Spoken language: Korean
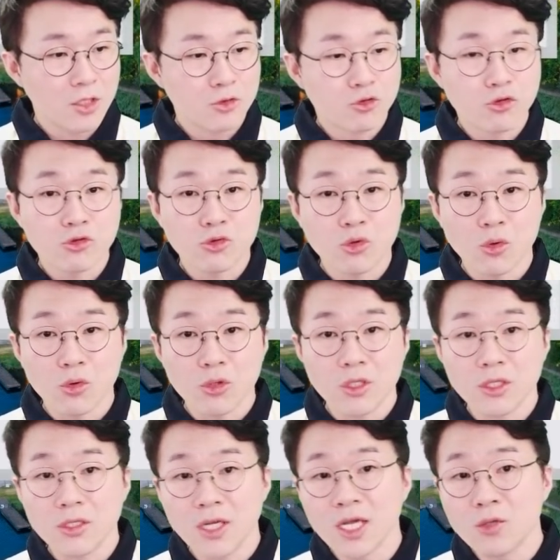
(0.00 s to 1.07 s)
죽도록
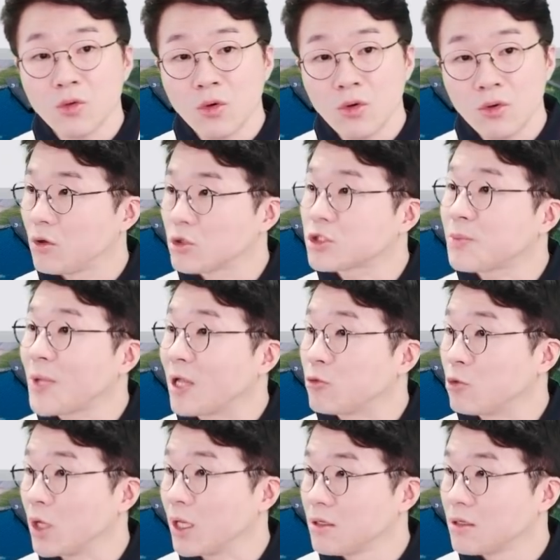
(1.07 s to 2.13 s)
일을 해도 어차피 안
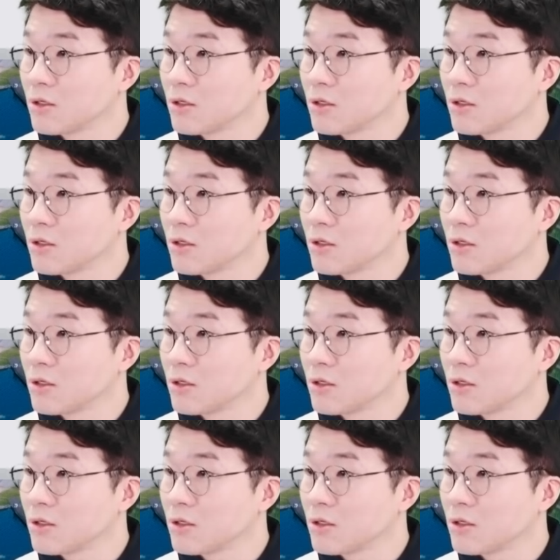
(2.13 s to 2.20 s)
돼.